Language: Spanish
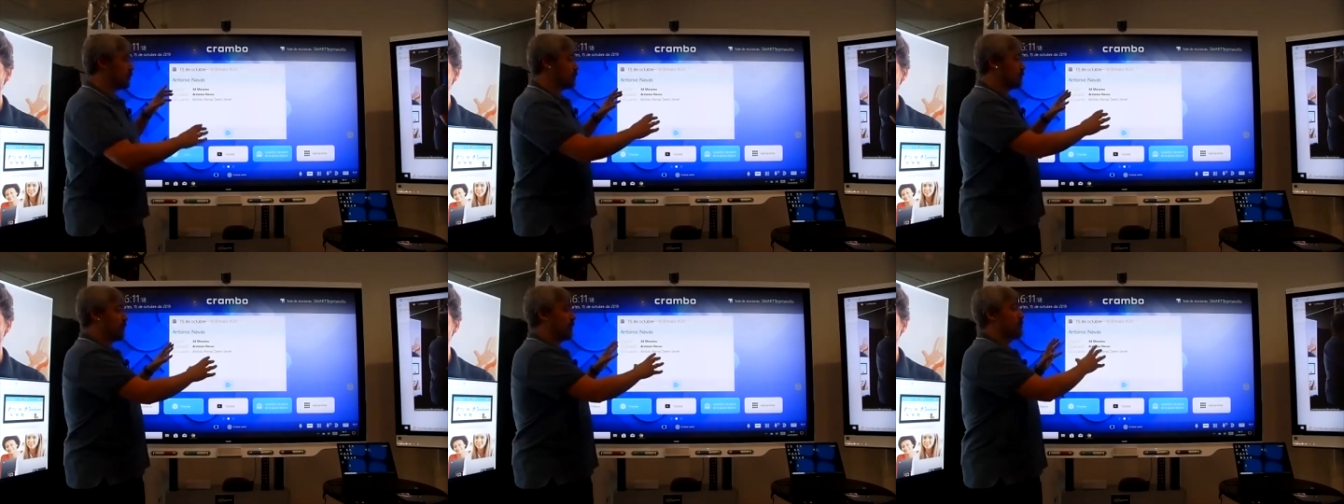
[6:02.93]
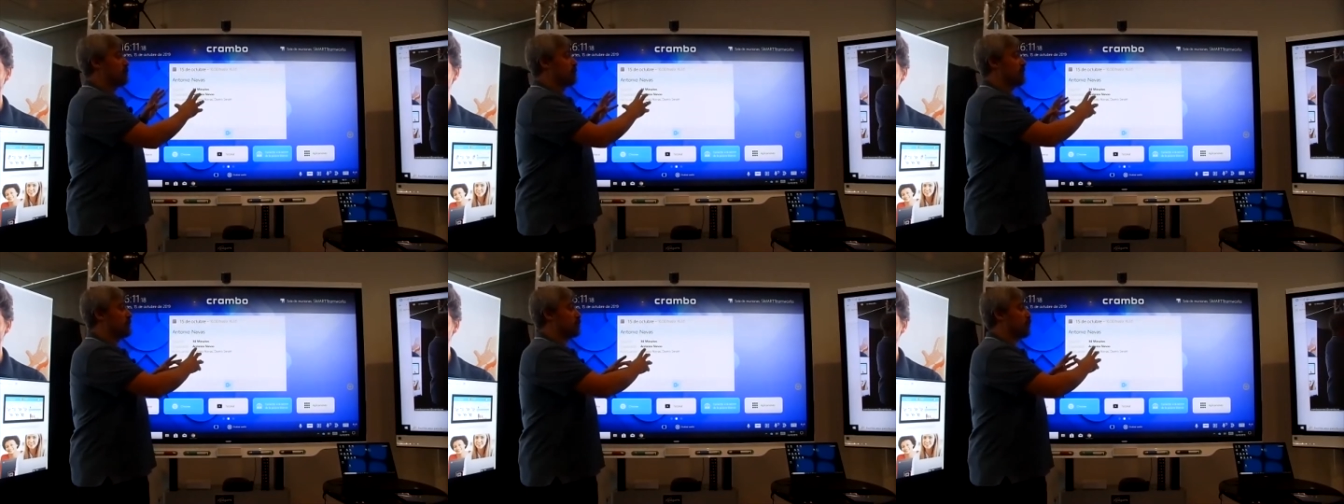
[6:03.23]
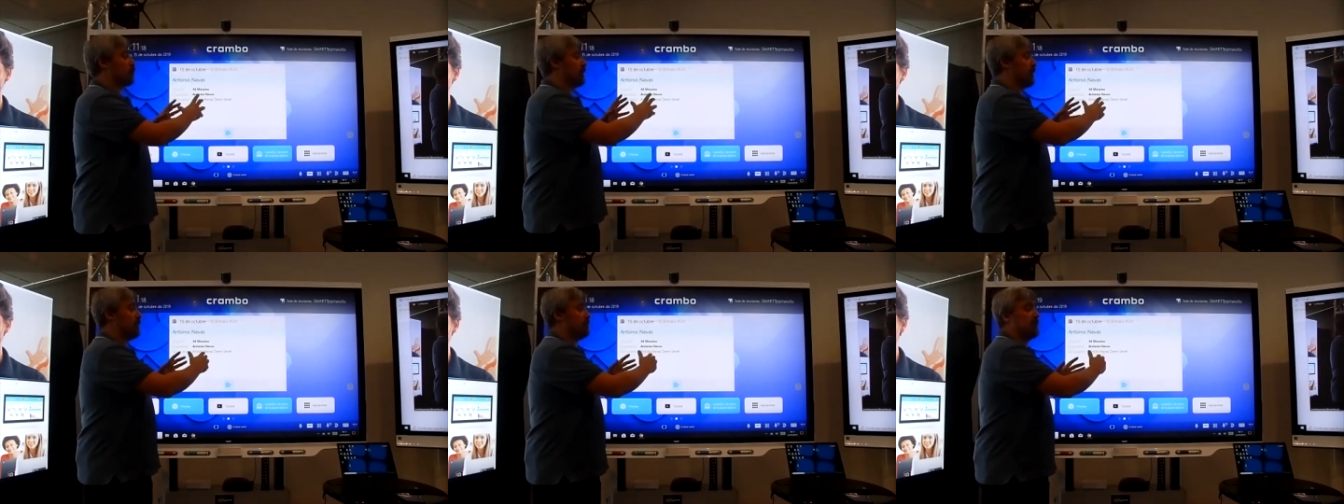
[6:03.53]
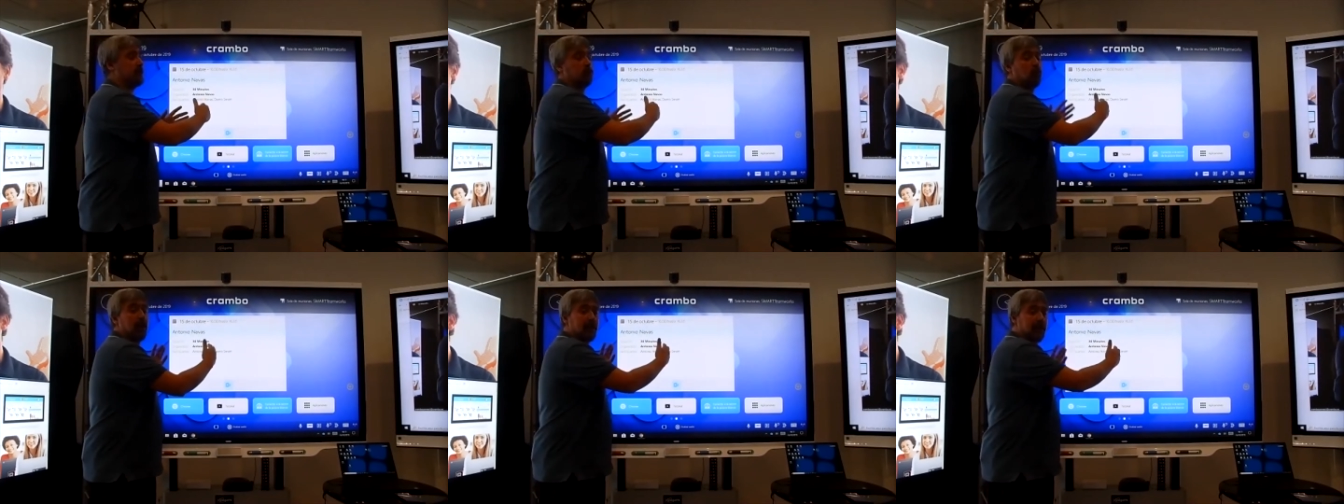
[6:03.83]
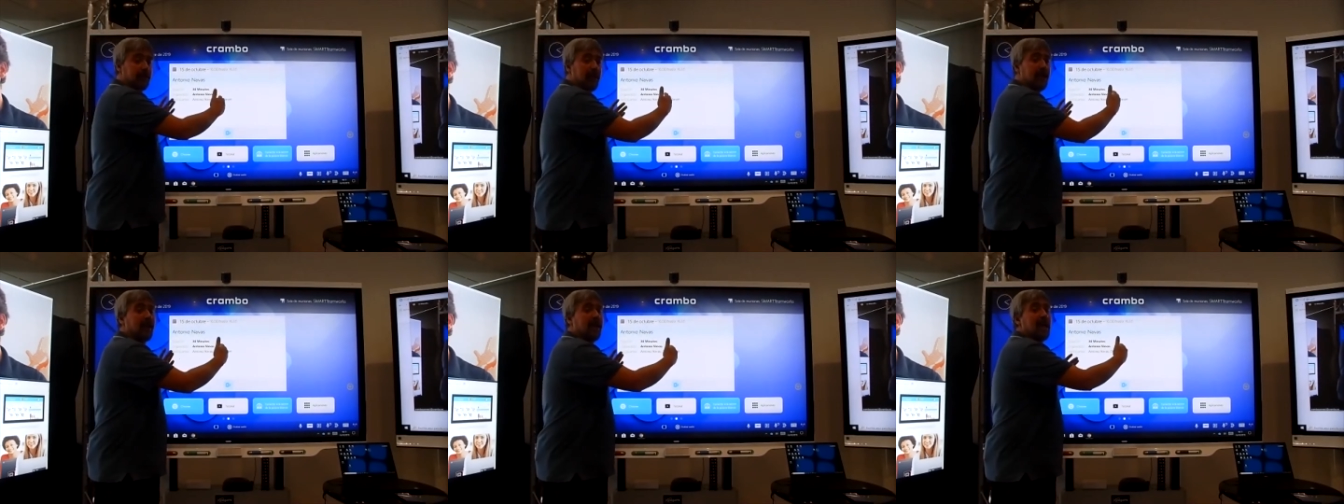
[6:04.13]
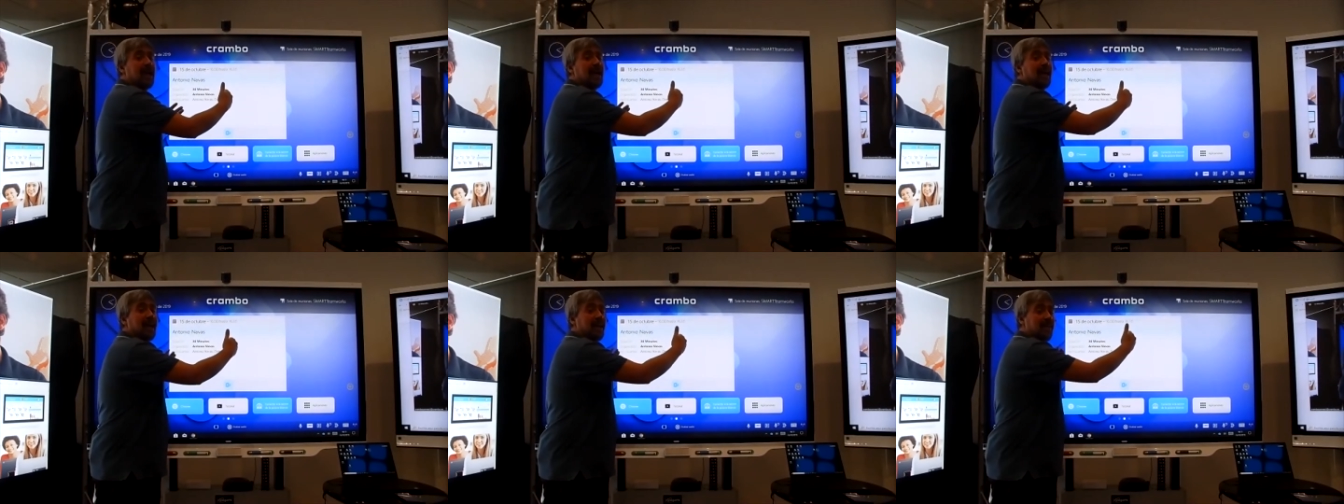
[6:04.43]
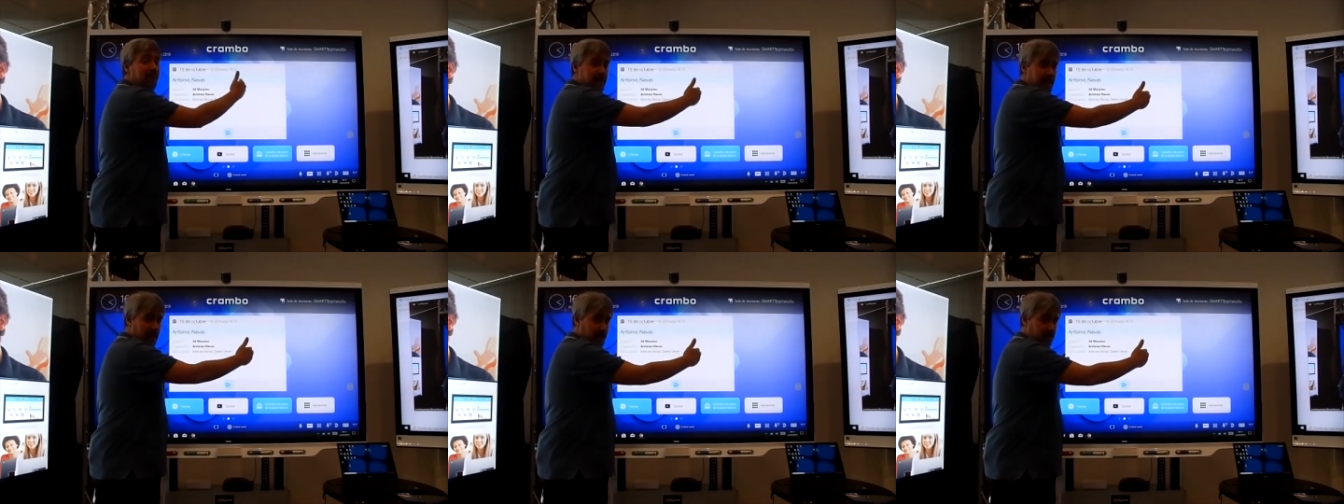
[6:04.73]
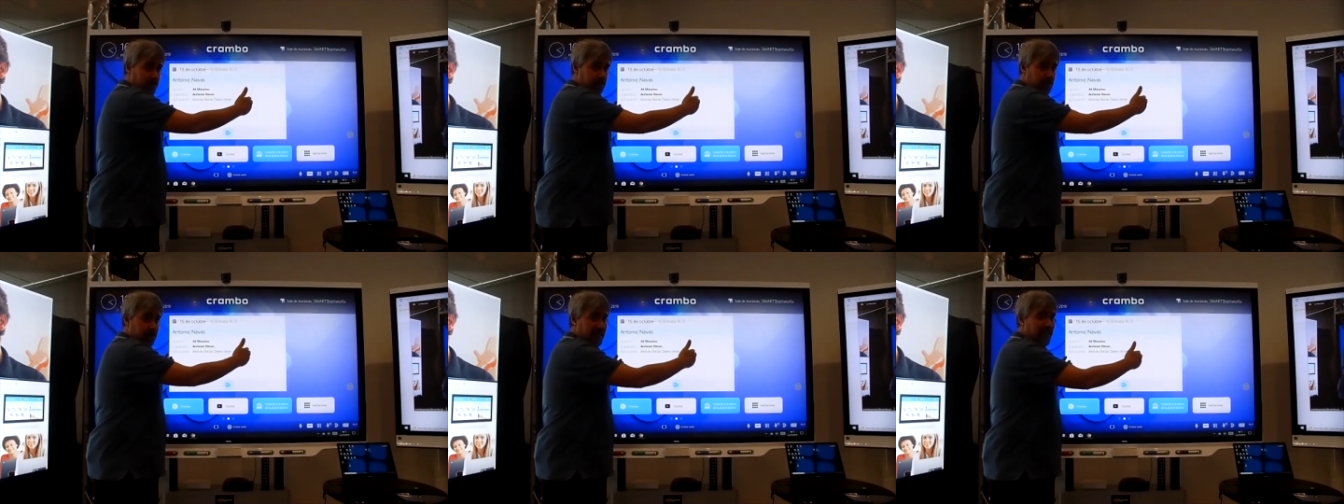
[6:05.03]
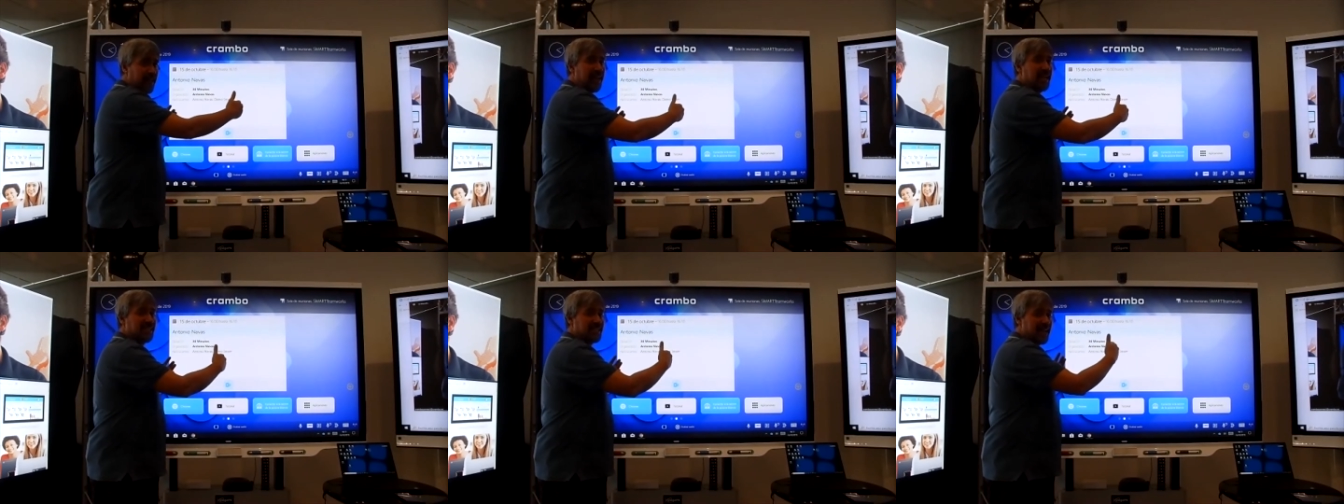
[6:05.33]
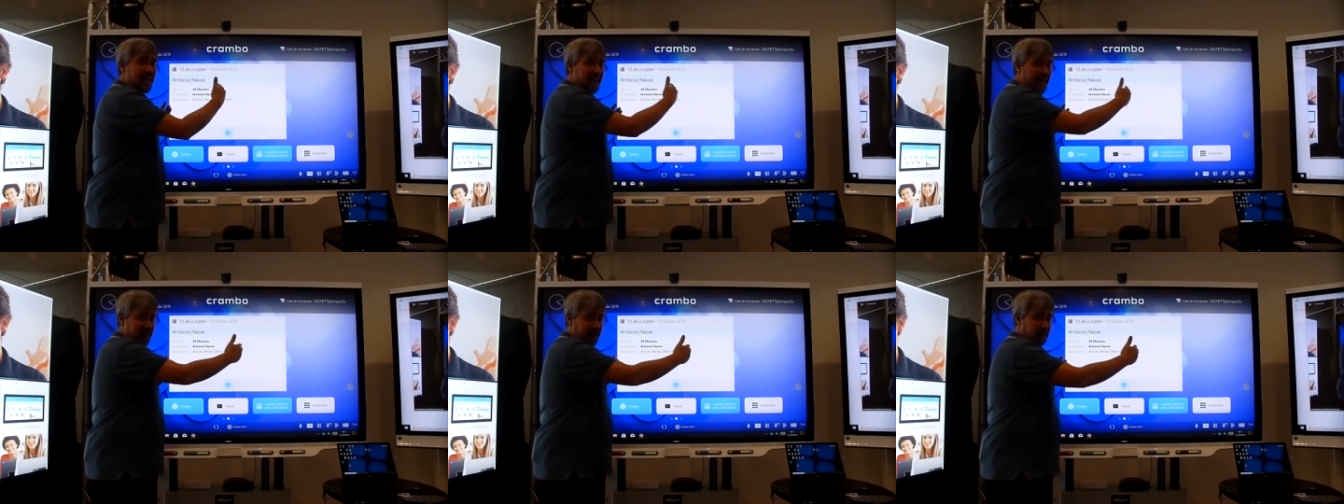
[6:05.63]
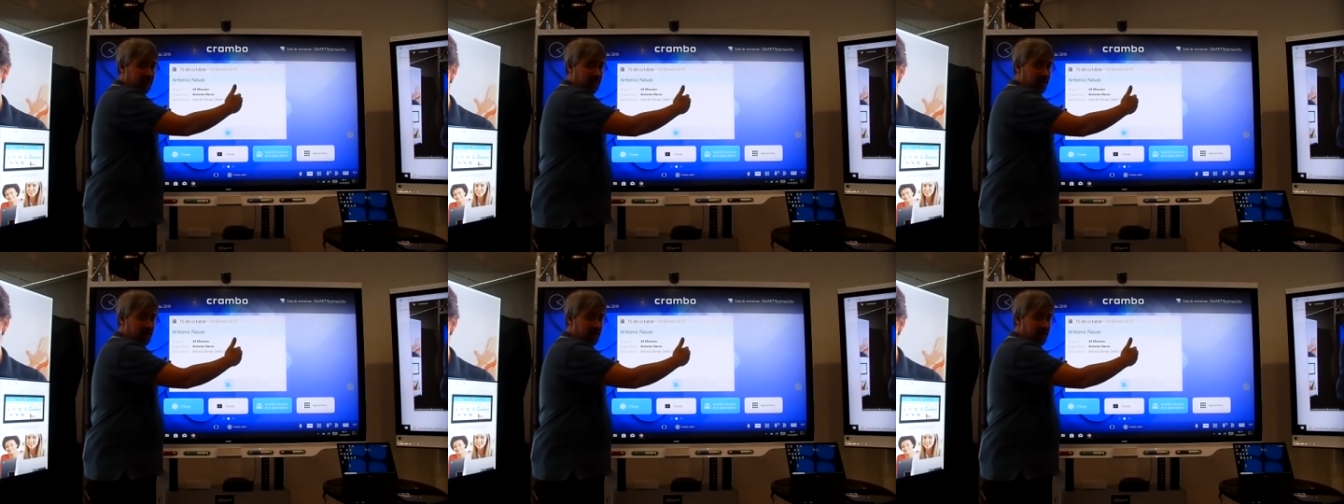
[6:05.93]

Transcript: podemos escoger visualizar la agenda de la sala